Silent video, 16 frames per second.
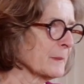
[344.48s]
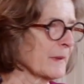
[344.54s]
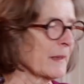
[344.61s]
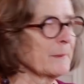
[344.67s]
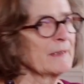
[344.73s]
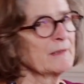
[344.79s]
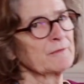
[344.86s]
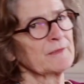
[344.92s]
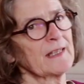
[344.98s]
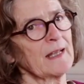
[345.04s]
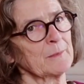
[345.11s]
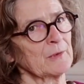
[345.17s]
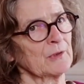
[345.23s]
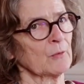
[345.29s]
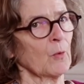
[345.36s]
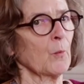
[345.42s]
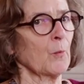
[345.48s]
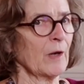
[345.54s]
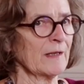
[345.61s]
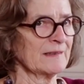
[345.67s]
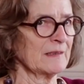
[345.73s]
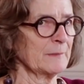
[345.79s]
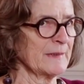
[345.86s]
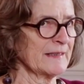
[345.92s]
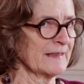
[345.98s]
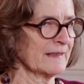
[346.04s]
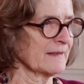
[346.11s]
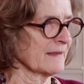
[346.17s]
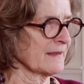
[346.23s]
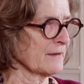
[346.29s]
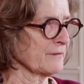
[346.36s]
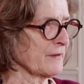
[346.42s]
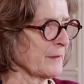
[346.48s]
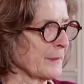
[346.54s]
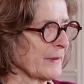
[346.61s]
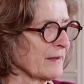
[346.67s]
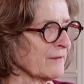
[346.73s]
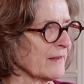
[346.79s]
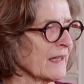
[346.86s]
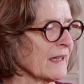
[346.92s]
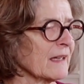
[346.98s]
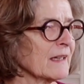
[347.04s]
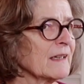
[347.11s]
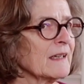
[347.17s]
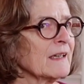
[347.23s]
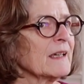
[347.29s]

qui permettent finalement au moins de limiter ces effets pervers,